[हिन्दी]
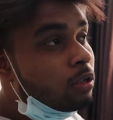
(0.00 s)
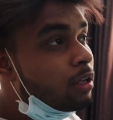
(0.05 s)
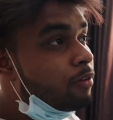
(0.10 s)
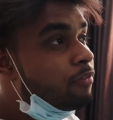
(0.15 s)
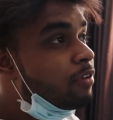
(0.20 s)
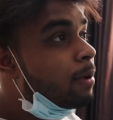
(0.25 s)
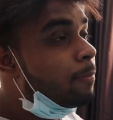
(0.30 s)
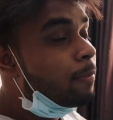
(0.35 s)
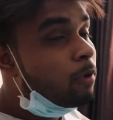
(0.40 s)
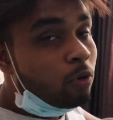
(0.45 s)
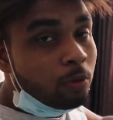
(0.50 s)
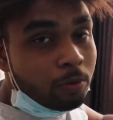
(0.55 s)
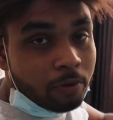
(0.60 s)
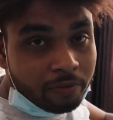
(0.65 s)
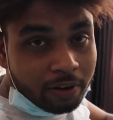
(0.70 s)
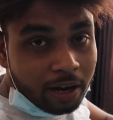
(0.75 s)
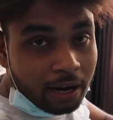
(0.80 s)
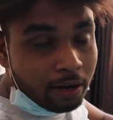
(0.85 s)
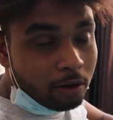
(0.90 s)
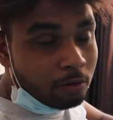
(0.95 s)
या फिर आपका कोई भी
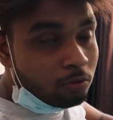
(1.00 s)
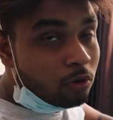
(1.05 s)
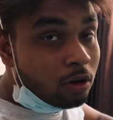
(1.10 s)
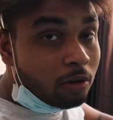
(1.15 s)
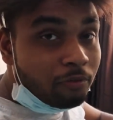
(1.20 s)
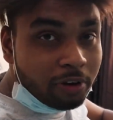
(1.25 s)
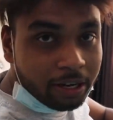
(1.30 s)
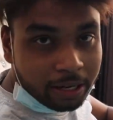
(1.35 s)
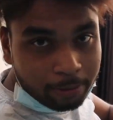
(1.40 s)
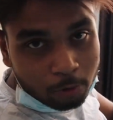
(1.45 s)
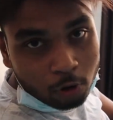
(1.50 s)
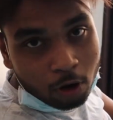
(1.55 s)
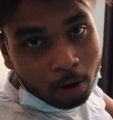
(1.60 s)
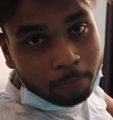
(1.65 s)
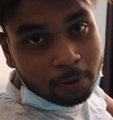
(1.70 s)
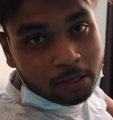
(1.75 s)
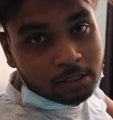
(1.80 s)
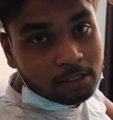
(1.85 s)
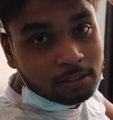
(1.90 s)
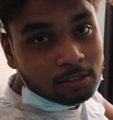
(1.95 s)
फ्रेंड हो वो कंफर्टेबल हो
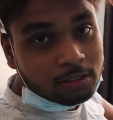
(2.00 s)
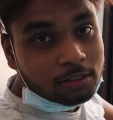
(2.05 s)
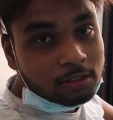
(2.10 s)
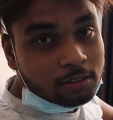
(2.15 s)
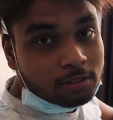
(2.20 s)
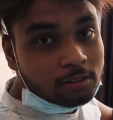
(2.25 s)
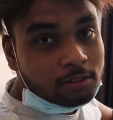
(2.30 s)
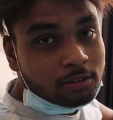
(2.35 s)
आपके साथ